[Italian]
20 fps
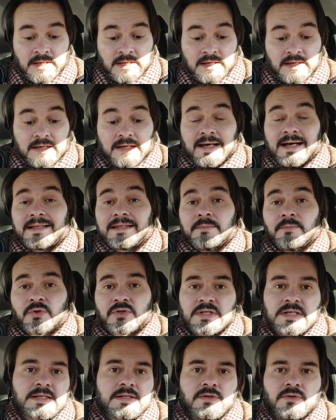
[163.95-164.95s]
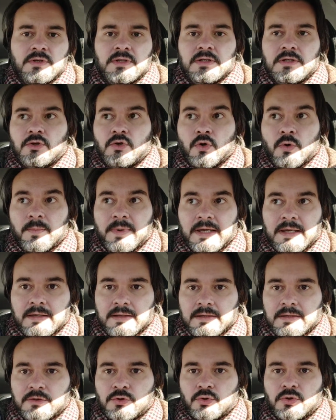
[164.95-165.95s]
Eh, a dimostrazione di come
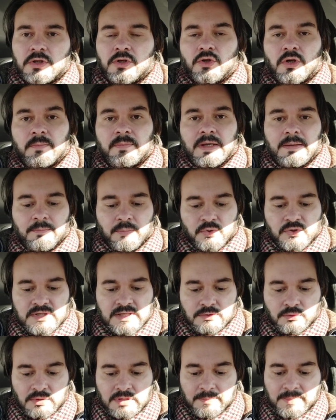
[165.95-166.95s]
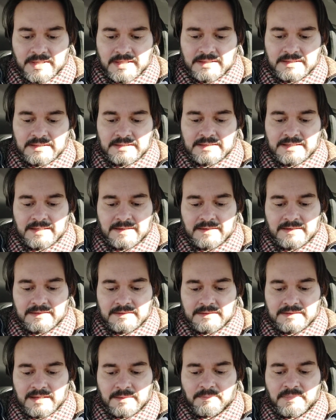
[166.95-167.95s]
il Torino abbia impostato la partita, eh,
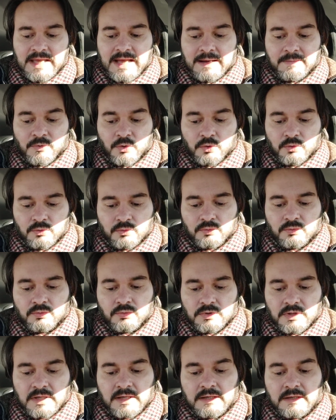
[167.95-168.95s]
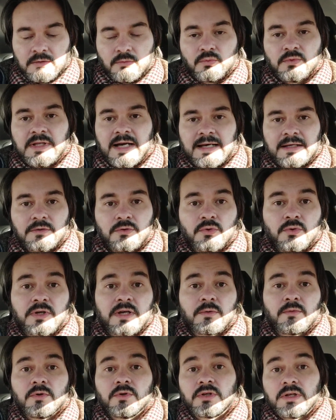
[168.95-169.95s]
abbiamo un, un, dato
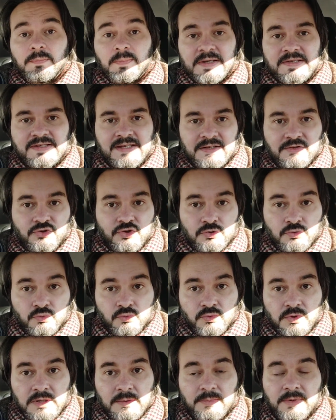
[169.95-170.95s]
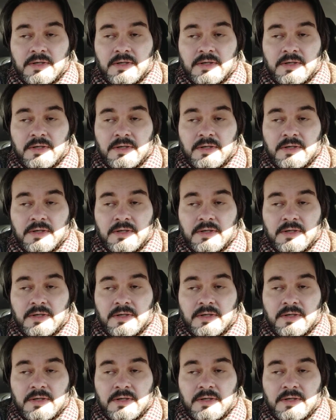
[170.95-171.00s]
che è quello dei passaggi lunghi.